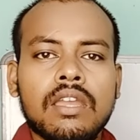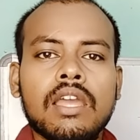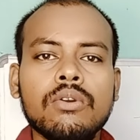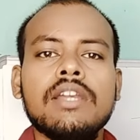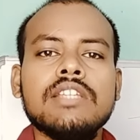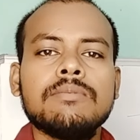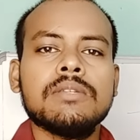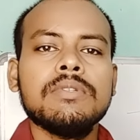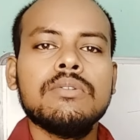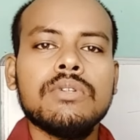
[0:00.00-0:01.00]
हेलो गाइज आप
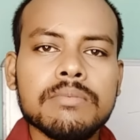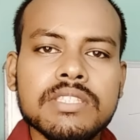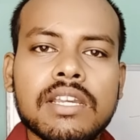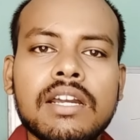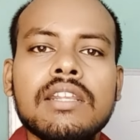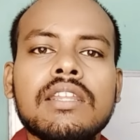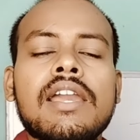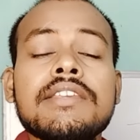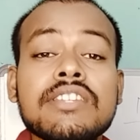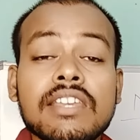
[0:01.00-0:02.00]
सभी को नमस्कार
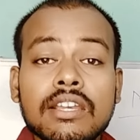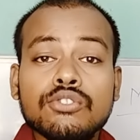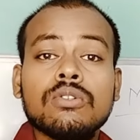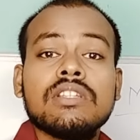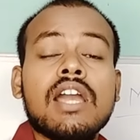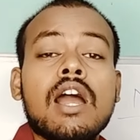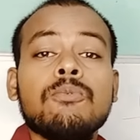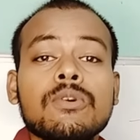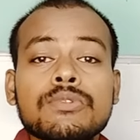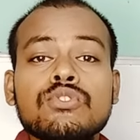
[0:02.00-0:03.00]
गाइज सो क्या
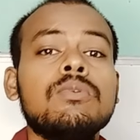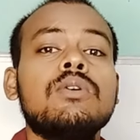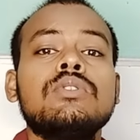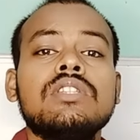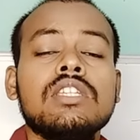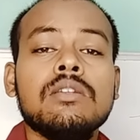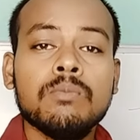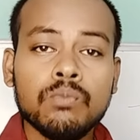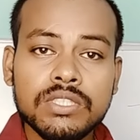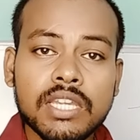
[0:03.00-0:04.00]
आपको भी सुबह उठते ही
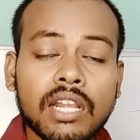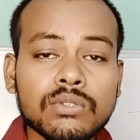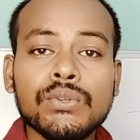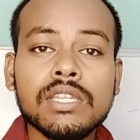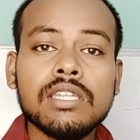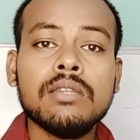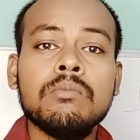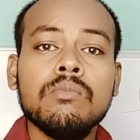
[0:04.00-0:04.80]
विचार जो है कि